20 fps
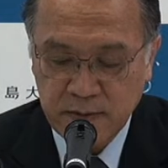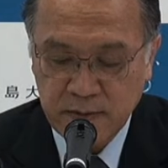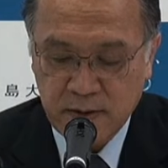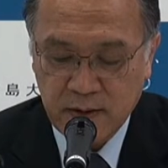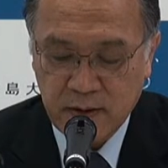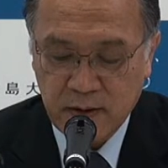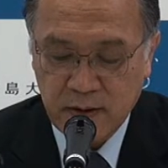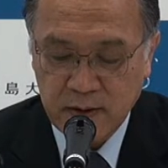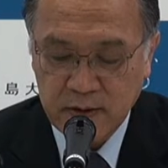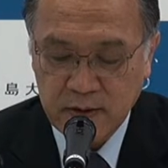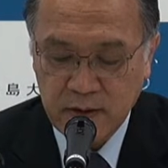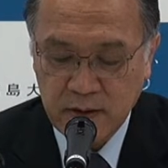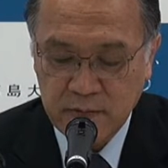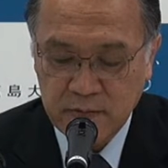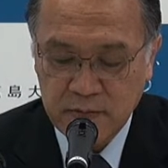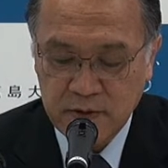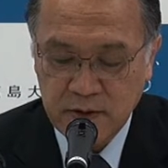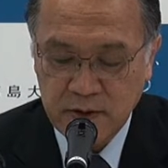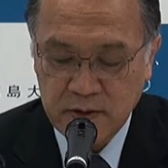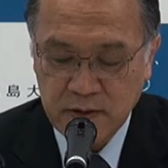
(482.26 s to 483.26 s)
から生
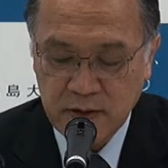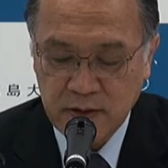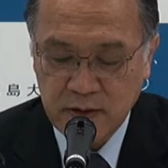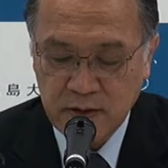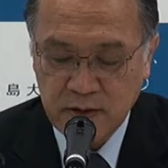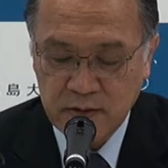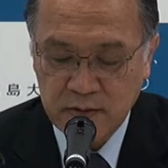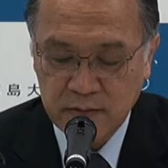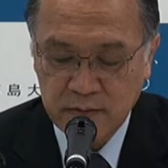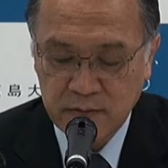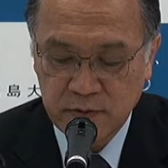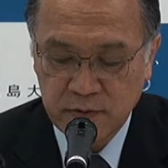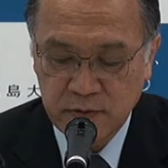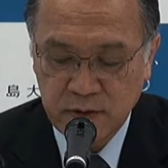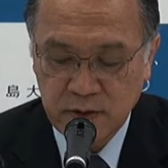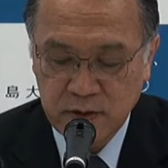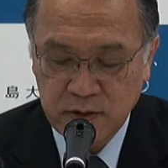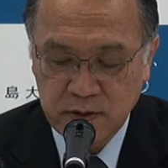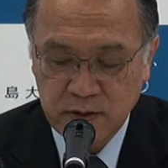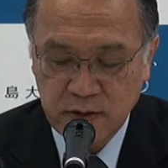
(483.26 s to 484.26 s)
物生産学部4
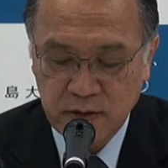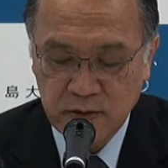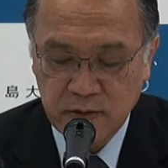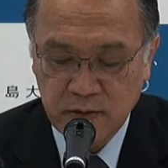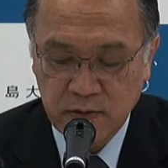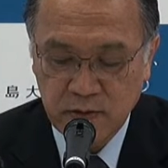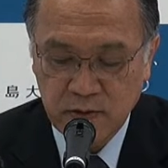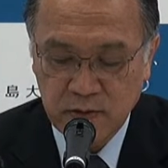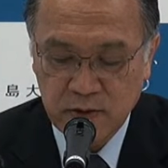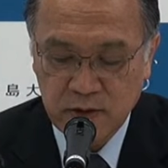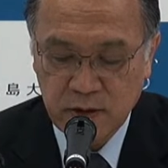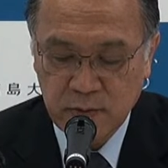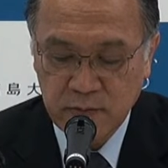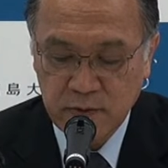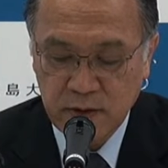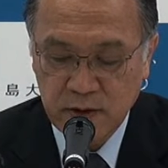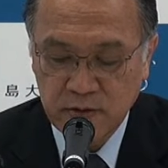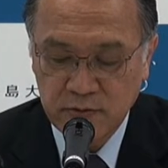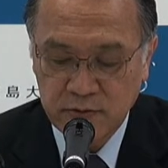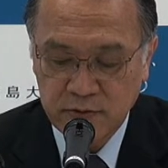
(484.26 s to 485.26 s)
年生の北
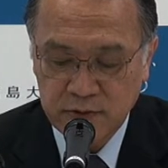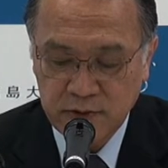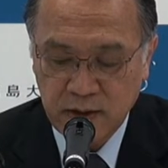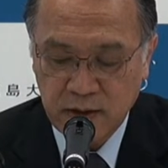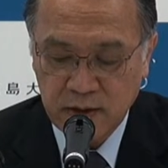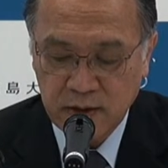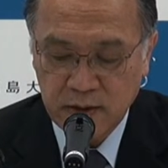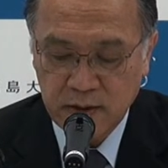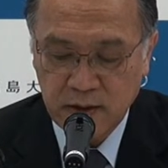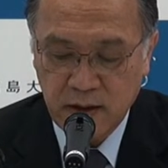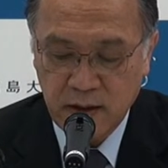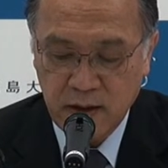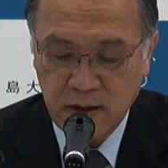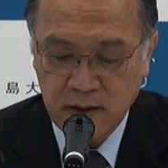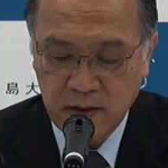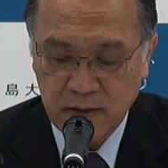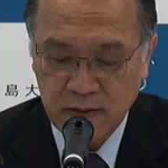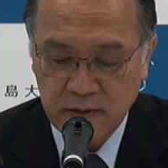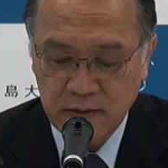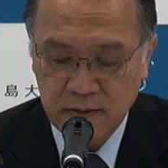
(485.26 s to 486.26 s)
村優さん
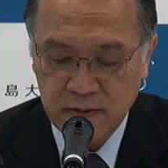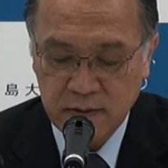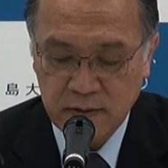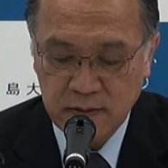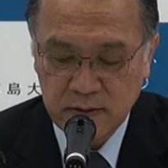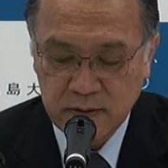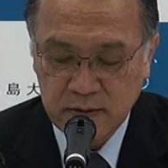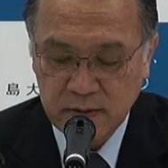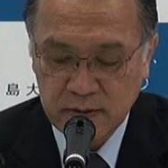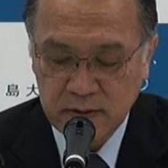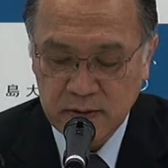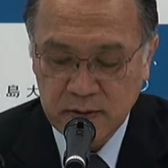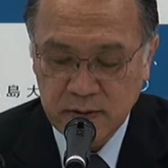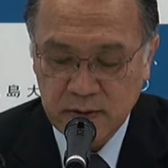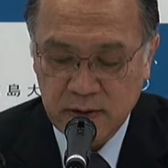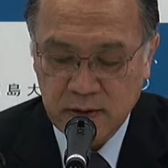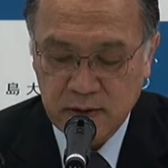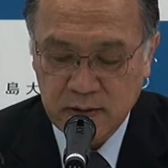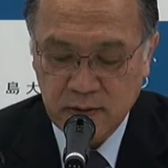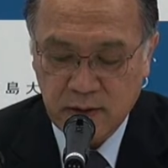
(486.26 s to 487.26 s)
が
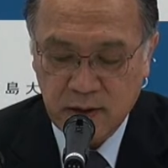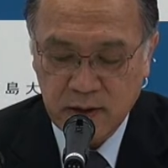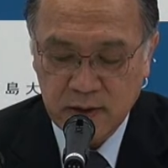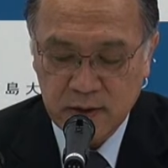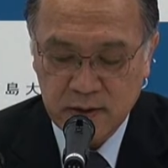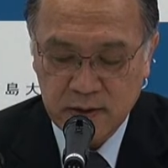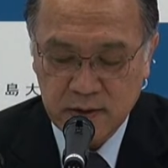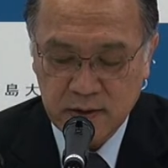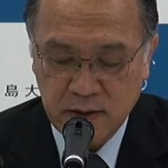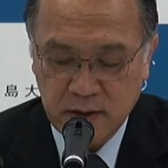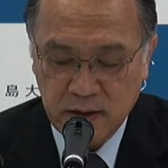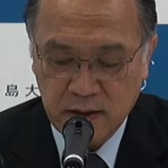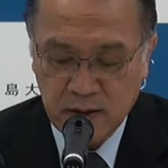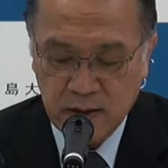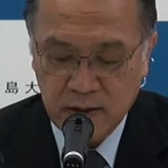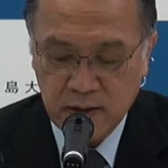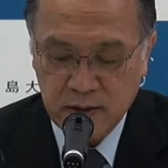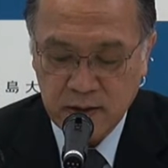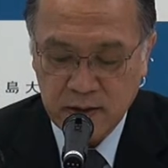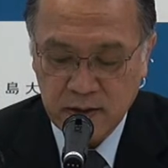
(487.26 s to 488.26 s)
あの入って
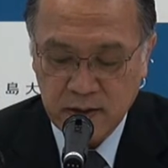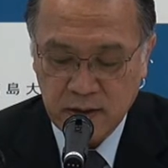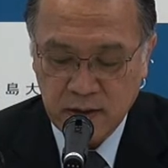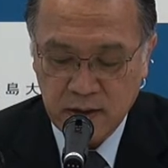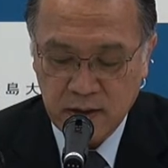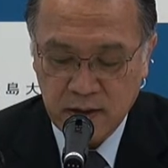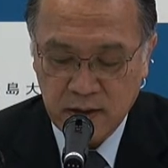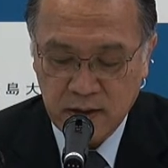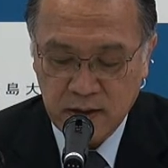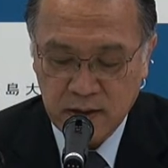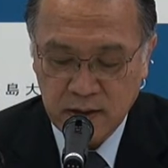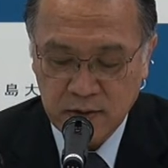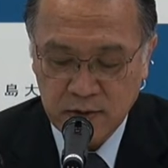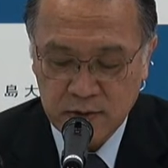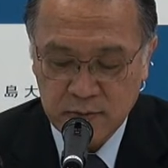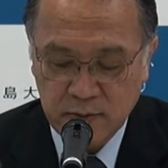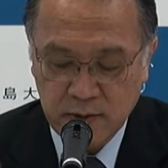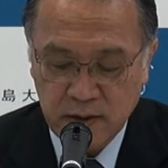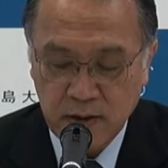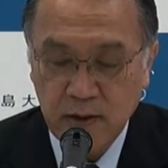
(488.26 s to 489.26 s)
いて、え
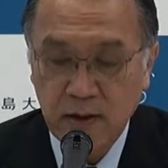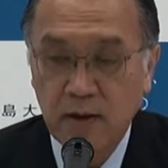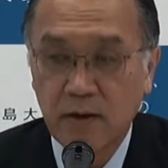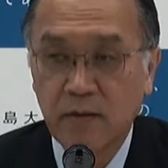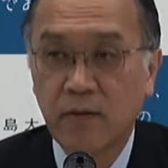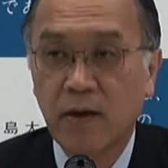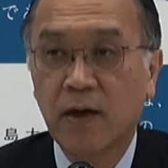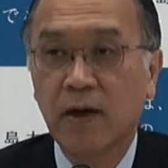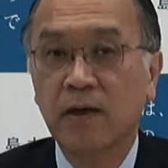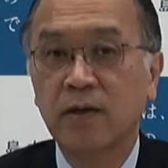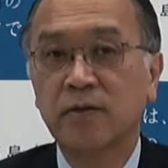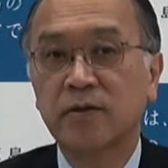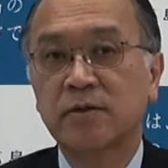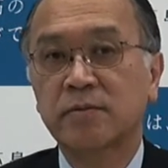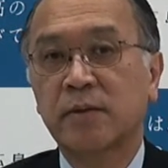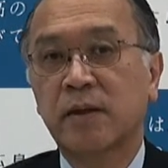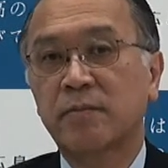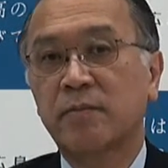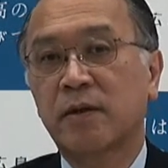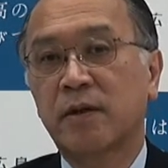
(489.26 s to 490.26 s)
広島は広
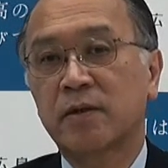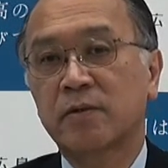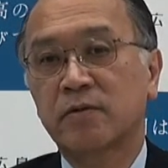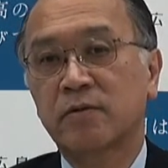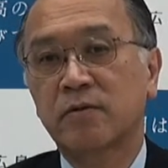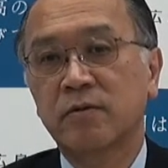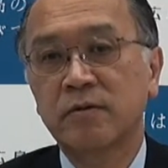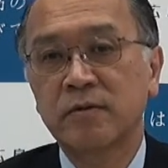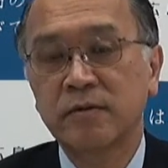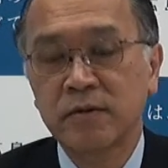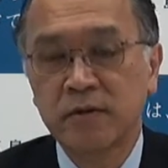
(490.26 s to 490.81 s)
島はまああの